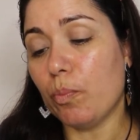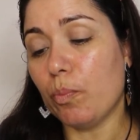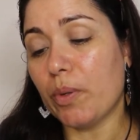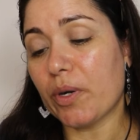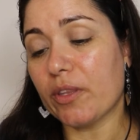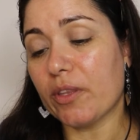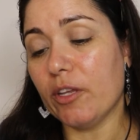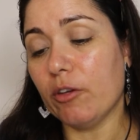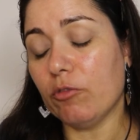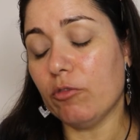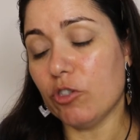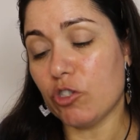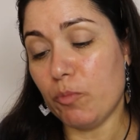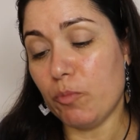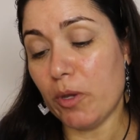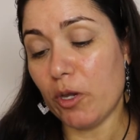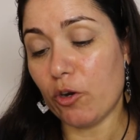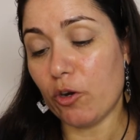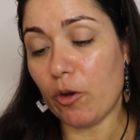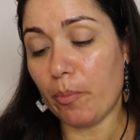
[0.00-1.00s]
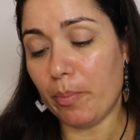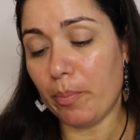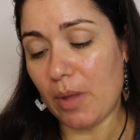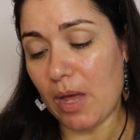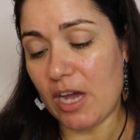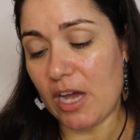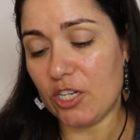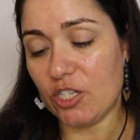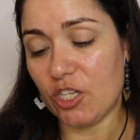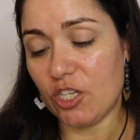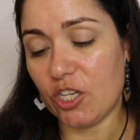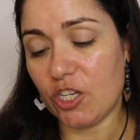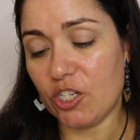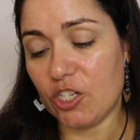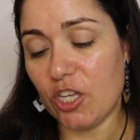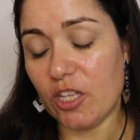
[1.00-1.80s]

partículas microplásticas.